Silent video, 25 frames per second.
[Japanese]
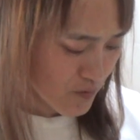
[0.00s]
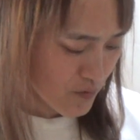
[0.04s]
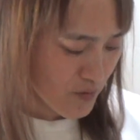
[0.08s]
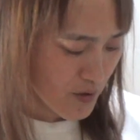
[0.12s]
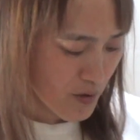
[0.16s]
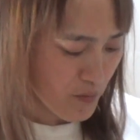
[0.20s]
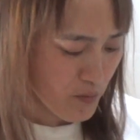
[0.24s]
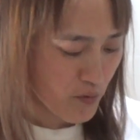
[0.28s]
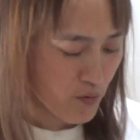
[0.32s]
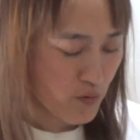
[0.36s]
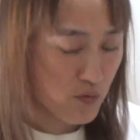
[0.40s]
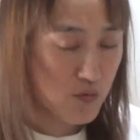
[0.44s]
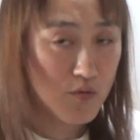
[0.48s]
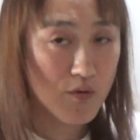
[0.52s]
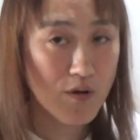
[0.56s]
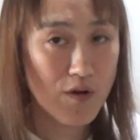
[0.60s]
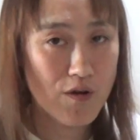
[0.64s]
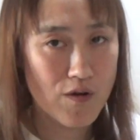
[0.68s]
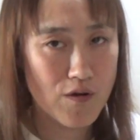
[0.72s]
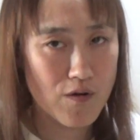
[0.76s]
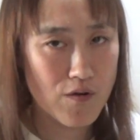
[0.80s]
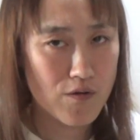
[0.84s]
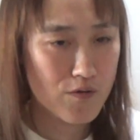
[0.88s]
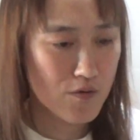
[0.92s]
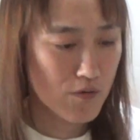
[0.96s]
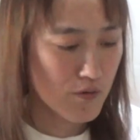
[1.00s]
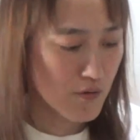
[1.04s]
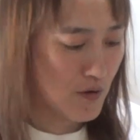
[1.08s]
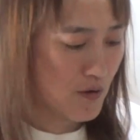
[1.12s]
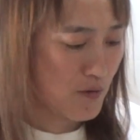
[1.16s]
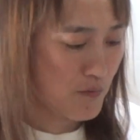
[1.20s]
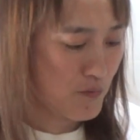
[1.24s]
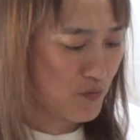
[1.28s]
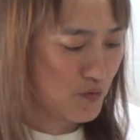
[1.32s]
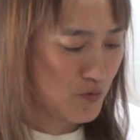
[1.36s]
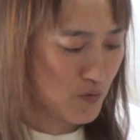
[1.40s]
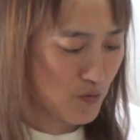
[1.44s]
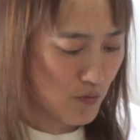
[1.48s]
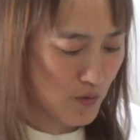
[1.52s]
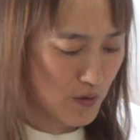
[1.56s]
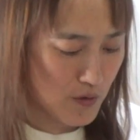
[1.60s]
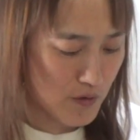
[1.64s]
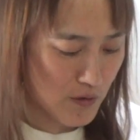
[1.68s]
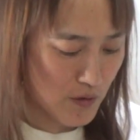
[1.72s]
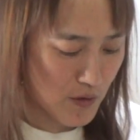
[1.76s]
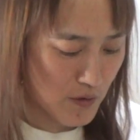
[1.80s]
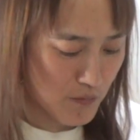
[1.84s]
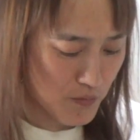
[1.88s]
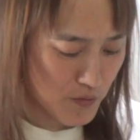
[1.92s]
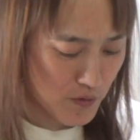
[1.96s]
ラベル置いとかなあかんねでもし壊れ
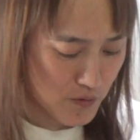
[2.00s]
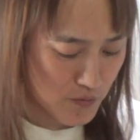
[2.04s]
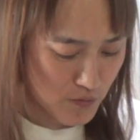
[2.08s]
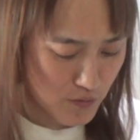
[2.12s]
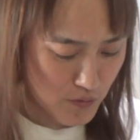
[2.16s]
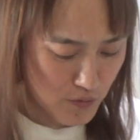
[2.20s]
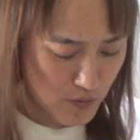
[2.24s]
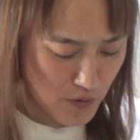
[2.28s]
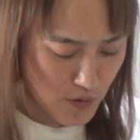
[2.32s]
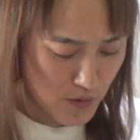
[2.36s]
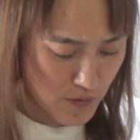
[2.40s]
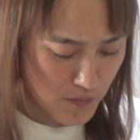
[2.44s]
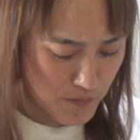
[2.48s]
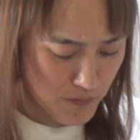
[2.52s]
たら返品するのに